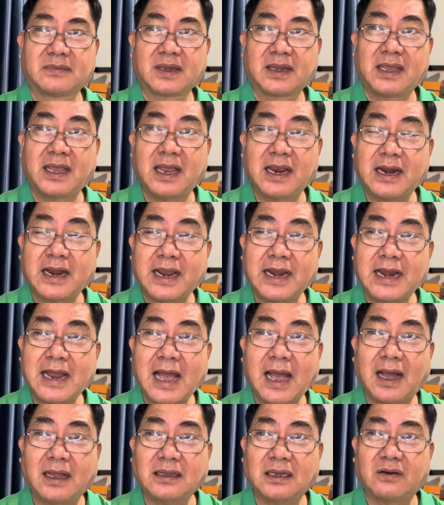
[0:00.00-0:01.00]
hiện nay
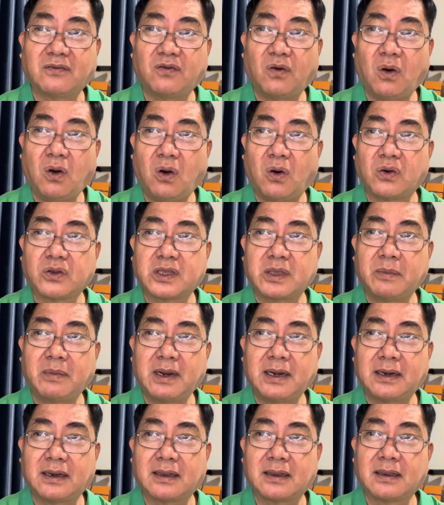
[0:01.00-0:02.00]
đang ở thành phố hồ chí
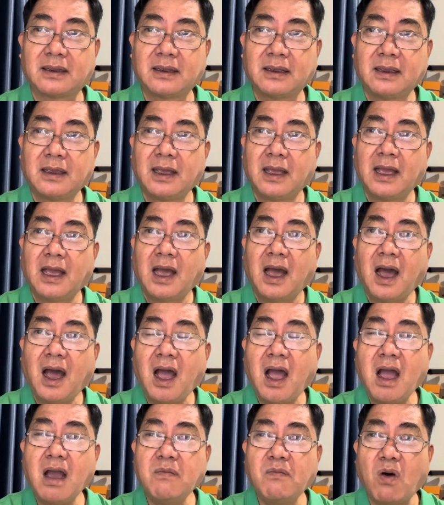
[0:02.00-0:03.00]
minh nè
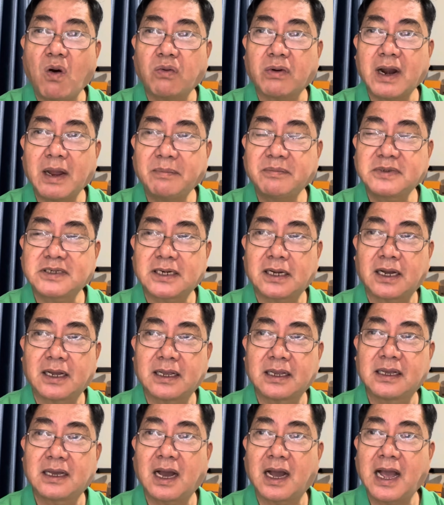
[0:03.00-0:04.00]
hơn một năm
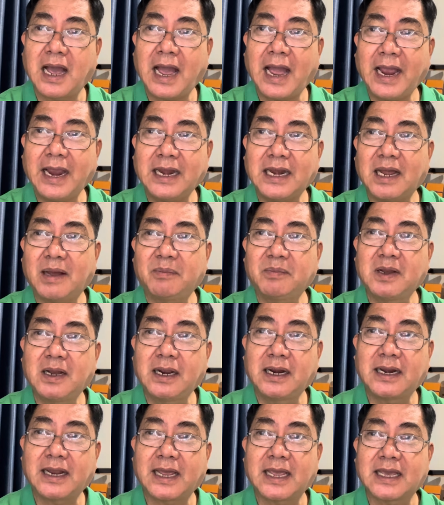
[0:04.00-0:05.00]
trời, gần hai năm
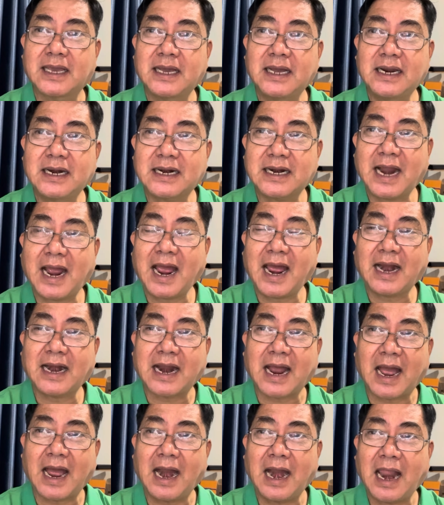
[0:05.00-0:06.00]
người này cứ ra
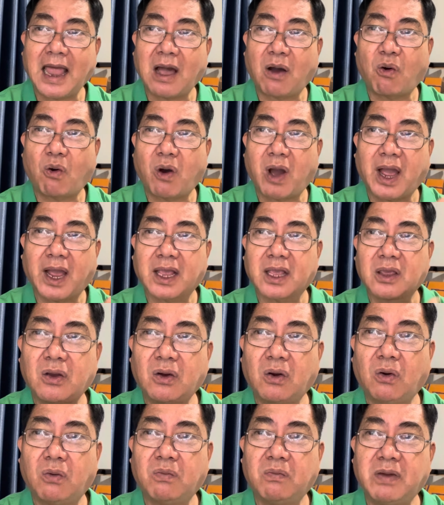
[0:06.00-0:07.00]
rã là Hoàng
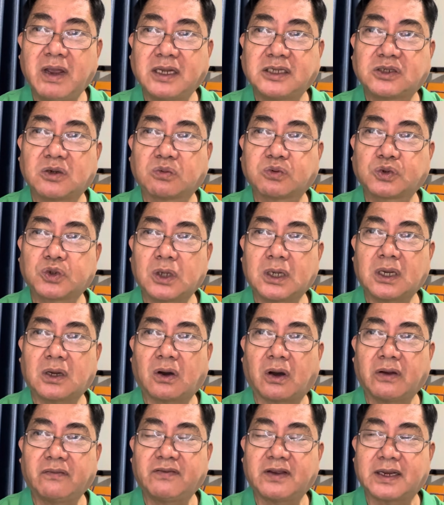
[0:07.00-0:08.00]
Hùng bị trục xuất
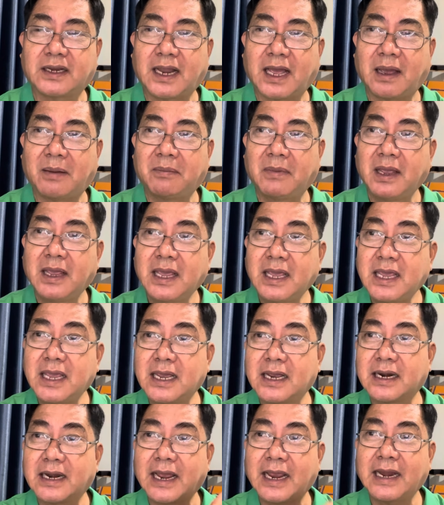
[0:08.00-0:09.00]
khỏi Việt Nam.
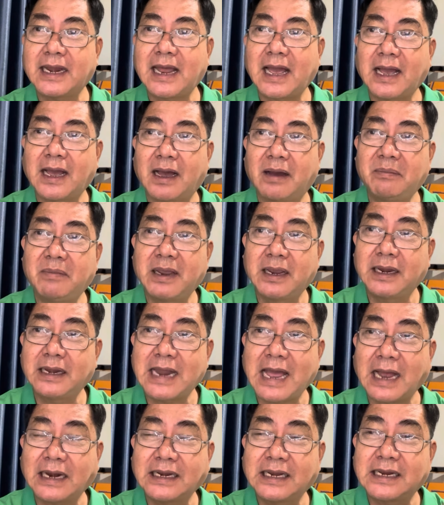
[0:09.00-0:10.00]
Hiện nay đang ở Mỹ,
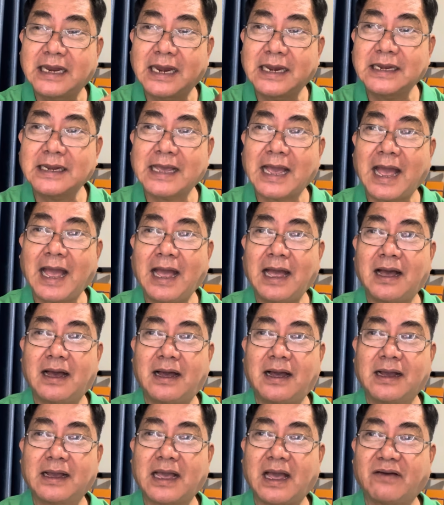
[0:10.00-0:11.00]
đang đi đánh cá
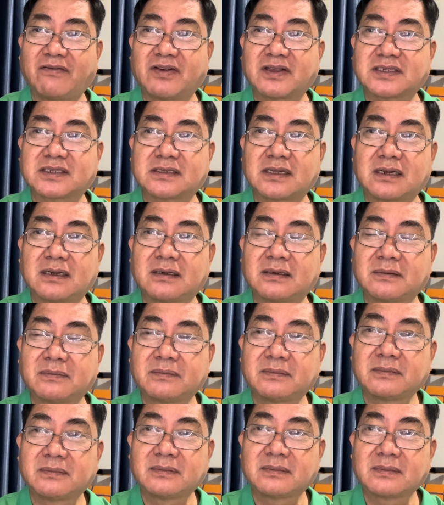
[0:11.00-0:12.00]
ở Galveston.
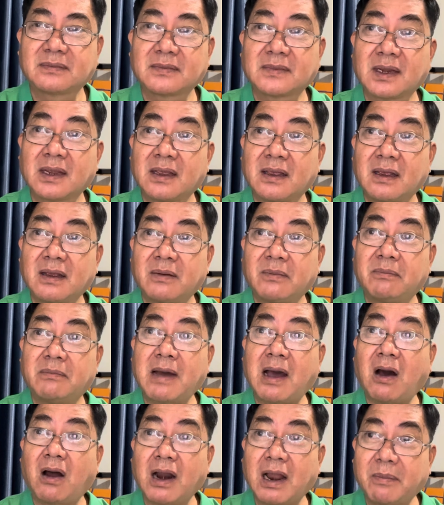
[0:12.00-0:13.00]
Mà
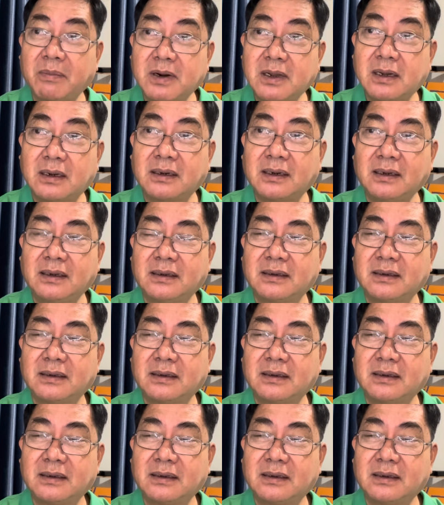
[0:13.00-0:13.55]
họ làm được đó.